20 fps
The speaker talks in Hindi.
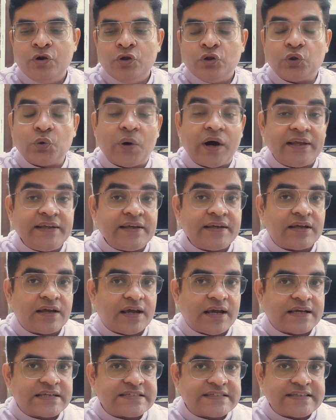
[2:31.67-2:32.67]
तो आइए
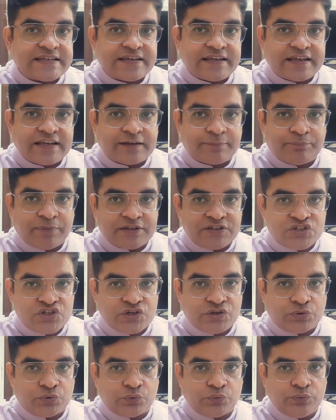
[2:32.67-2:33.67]
ऐसे एक
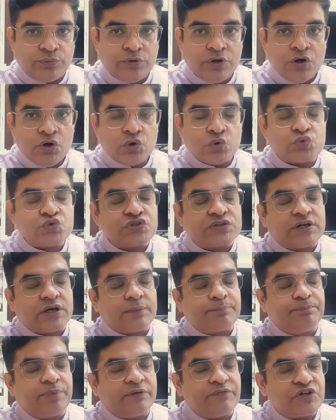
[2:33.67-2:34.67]
बच्चे को उसका
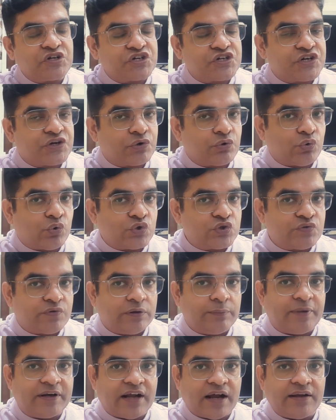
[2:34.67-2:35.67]
भविष्य उज्जवल
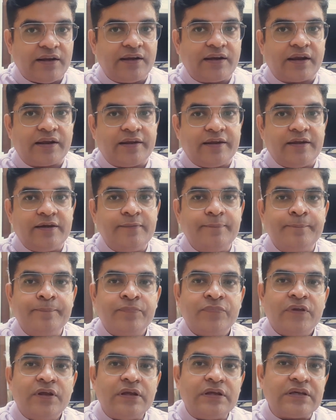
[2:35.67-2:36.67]
बनाने के लिए
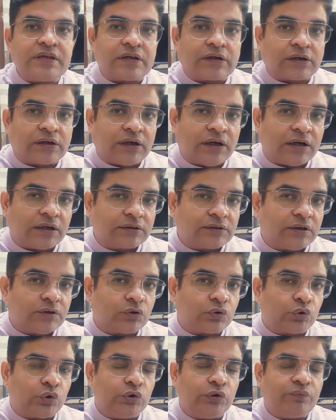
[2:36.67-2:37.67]
ये खाता
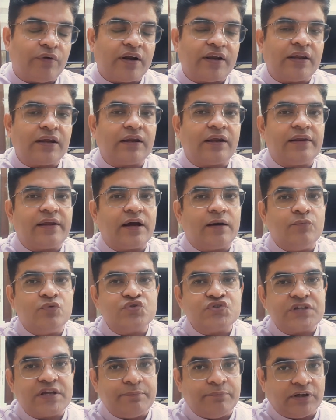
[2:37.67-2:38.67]
खुलवाने के लिए हम
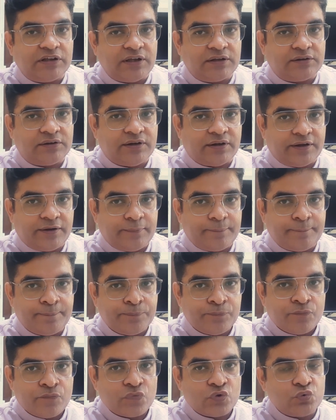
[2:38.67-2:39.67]
उसकी मदद करें
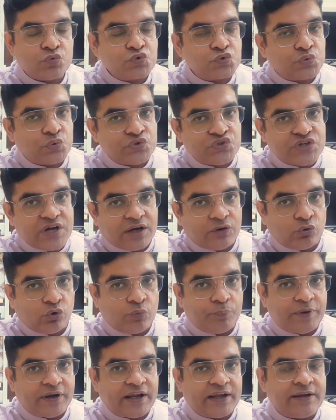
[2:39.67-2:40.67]
उसको जागरूक
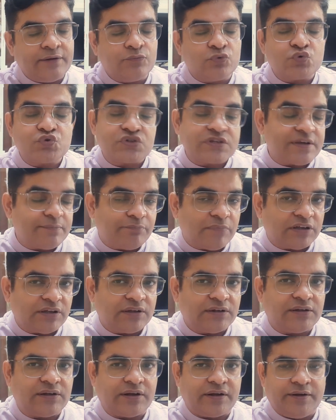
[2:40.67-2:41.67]
बनाएं उसकी
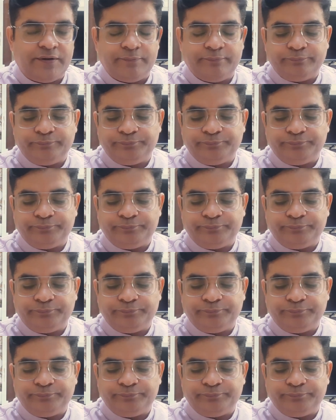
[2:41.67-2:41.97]
मदद करें